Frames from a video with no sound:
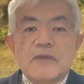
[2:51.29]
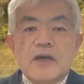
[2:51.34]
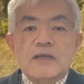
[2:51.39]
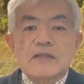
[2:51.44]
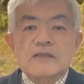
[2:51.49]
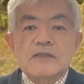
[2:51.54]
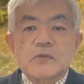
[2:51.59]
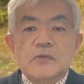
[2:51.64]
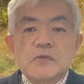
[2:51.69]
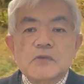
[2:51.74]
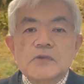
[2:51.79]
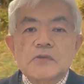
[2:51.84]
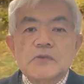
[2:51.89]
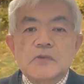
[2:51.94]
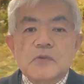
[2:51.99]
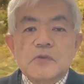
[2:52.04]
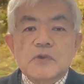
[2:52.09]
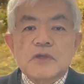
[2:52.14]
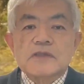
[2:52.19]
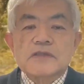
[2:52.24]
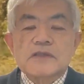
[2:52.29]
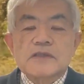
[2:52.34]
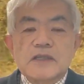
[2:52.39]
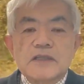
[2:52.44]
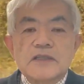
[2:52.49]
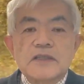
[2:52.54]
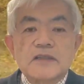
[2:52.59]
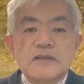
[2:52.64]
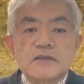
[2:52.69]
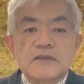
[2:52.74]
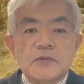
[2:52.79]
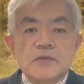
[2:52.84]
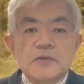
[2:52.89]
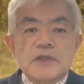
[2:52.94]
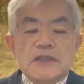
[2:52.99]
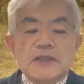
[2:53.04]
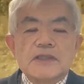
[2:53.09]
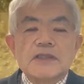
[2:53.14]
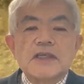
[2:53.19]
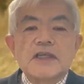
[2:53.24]
まあ、そこそこお客さん来てるよう
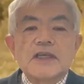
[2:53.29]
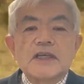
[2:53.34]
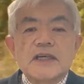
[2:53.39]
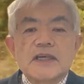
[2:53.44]
です。